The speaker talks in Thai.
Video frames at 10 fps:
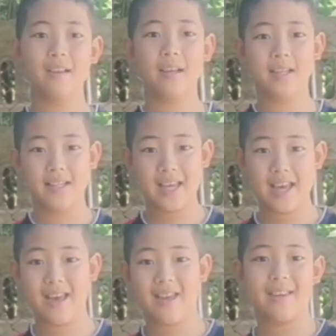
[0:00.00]
โอเค
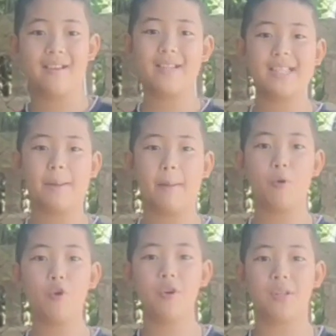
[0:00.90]
เดี๋ยวเราจะมา
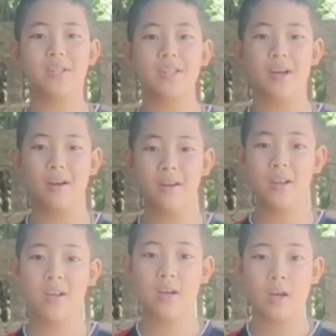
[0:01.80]
พูดถึง
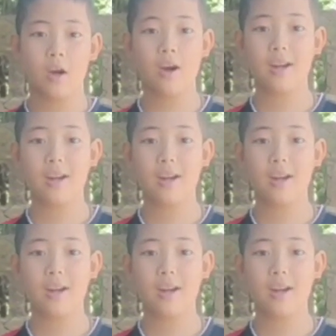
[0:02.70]
ข้อ